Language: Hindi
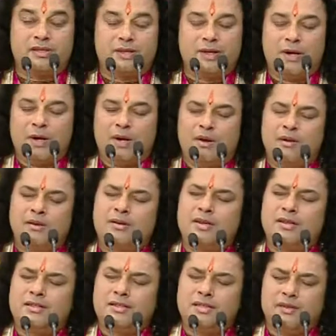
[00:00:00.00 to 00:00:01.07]
हैं
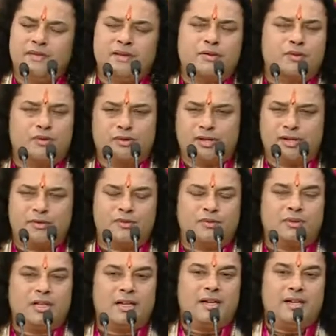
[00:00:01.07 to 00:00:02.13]
उनका जीवन सुंदर
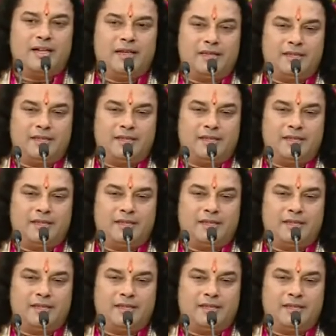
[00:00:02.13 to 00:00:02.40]
होता है